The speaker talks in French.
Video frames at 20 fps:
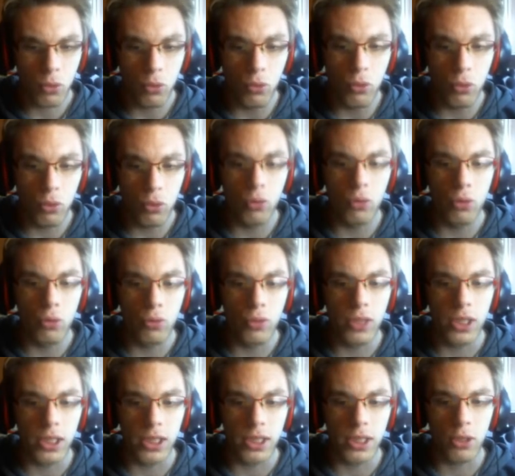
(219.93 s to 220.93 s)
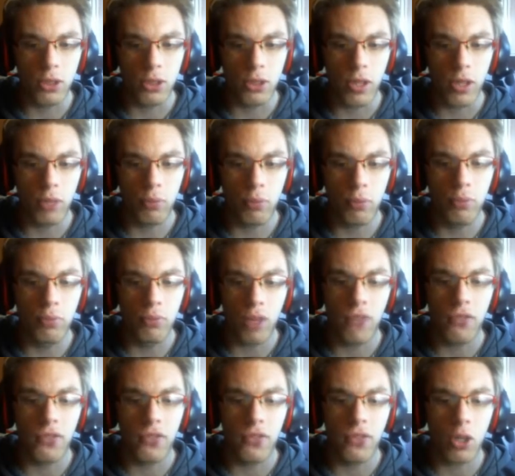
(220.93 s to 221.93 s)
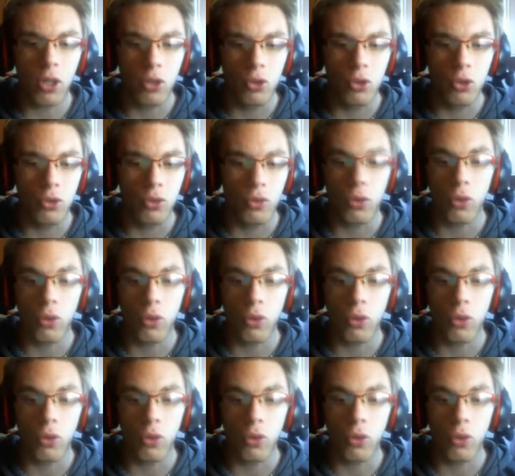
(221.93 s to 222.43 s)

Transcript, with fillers: toutes, toutes, toutes les étoiles, pour pouvoir finir le jeu.